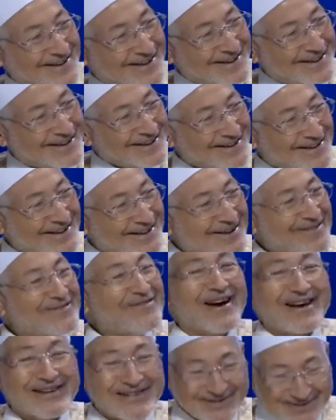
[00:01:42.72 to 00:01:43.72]
خطا مني
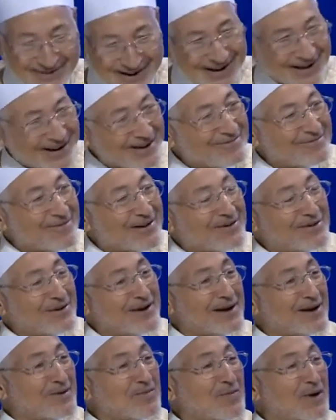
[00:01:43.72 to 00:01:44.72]
ماشي ولا يهمك
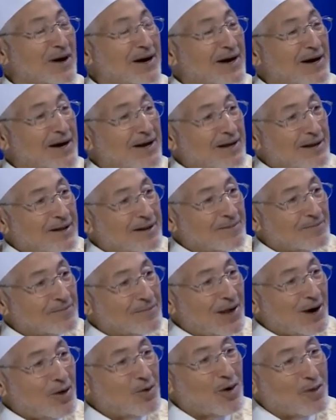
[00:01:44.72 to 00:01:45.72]
ولا يهمك ارحب بك
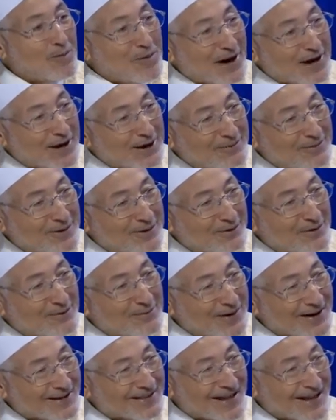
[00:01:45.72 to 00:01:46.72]
هو مغربي هو
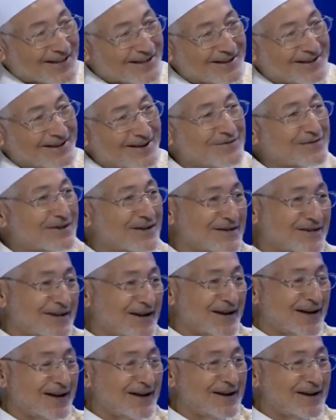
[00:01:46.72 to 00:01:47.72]
بغدادي نفس واللي يعب